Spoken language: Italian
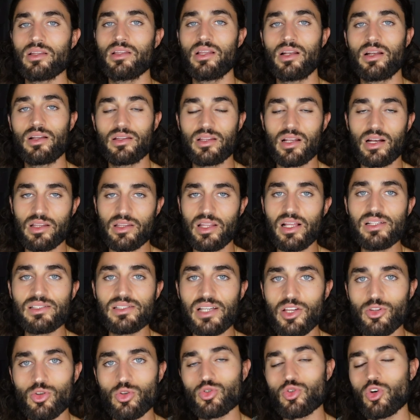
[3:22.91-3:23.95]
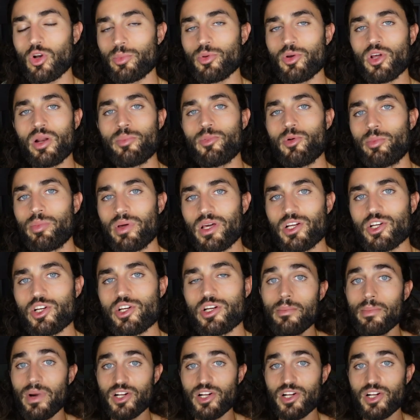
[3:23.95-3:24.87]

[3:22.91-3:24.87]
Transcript: della, della, dei segni scorpione più pesci.